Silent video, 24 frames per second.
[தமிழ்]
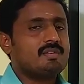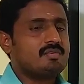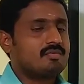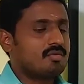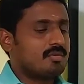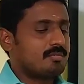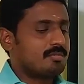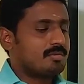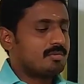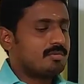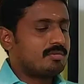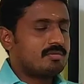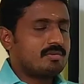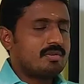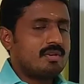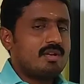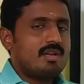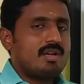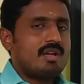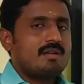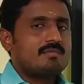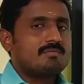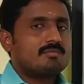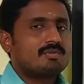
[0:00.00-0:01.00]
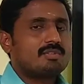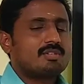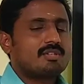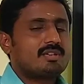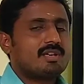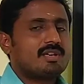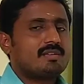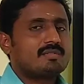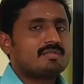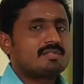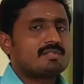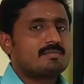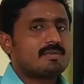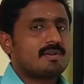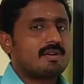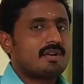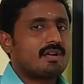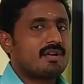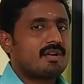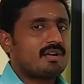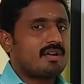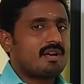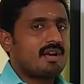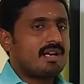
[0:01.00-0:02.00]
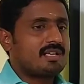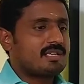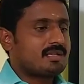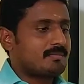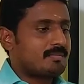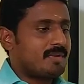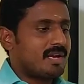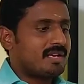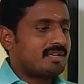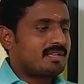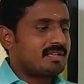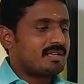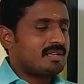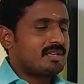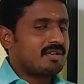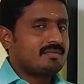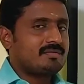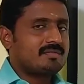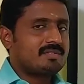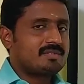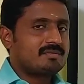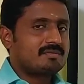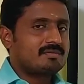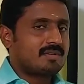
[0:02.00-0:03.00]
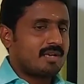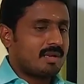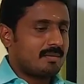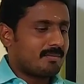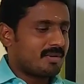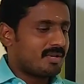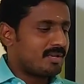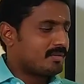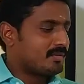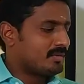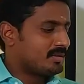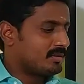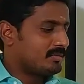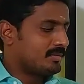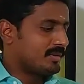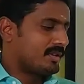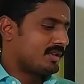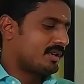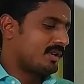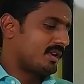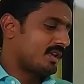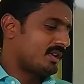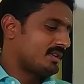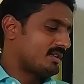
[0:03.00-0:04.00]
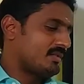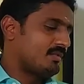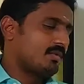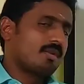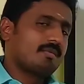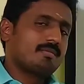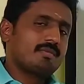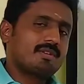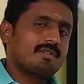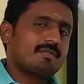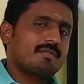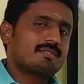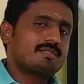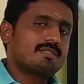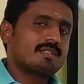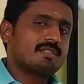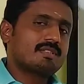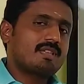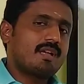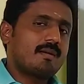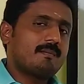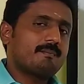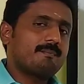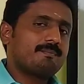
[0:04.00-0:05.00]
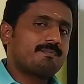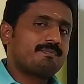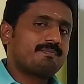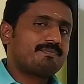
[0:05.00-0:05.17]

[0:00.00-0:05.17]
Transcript: ஸோ அப்போ முந்தின நாள் வச்சுருப்பாங்க அந்த பாக்டீரியாவுக்கு நமக்கு வந்து பார்த்திங்கன்னா அது இவ்வளோ பெரிய வெசல் தான்